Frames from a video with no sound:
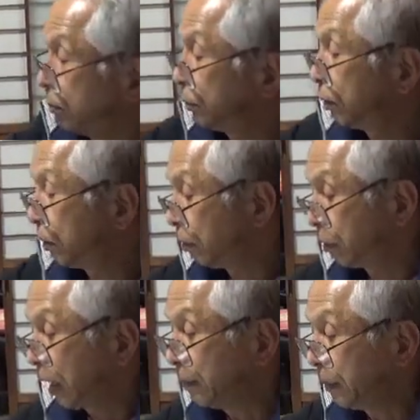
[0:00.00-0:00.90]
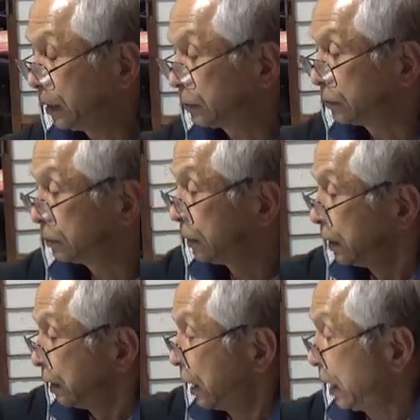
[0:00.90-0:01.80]
ものを解明する
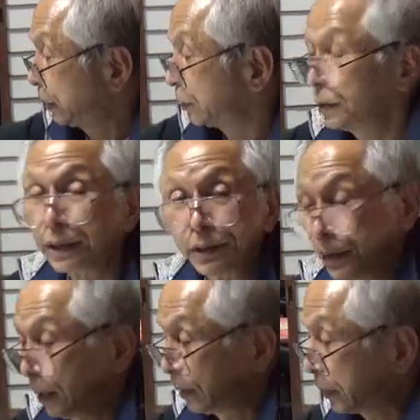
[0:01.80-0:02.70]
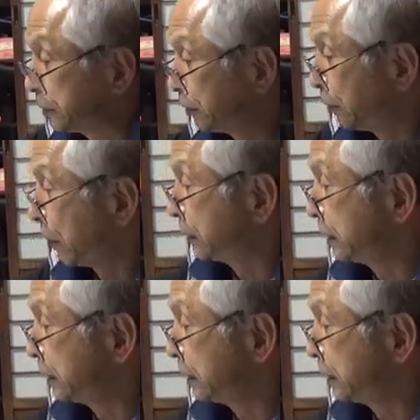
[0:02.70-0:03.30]
あれとしてですね私のまあ